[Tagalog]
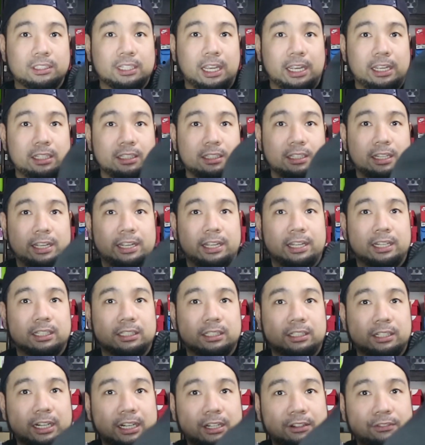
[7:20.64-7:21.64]
side.
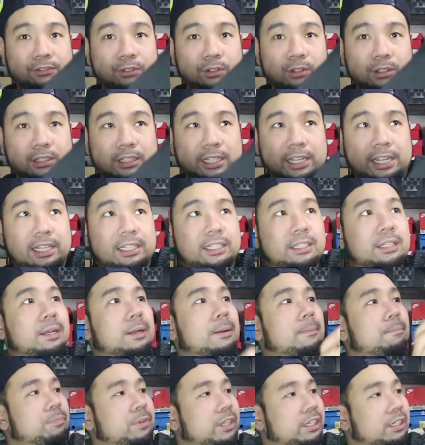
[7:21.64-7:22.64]
Ayan, Grateful Dead.
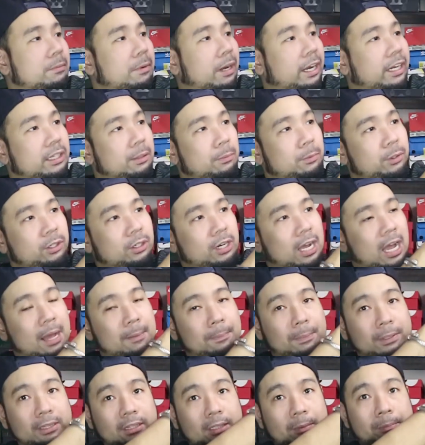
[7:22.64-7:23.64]
And then makita mo yung
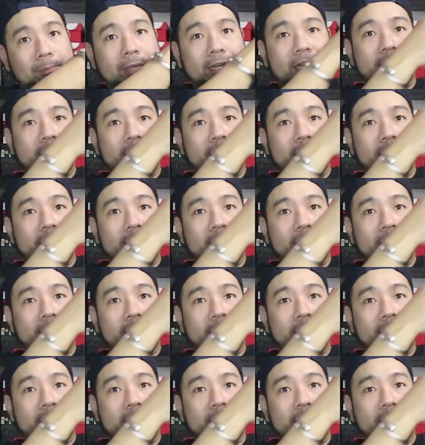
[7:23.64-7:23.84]
apat na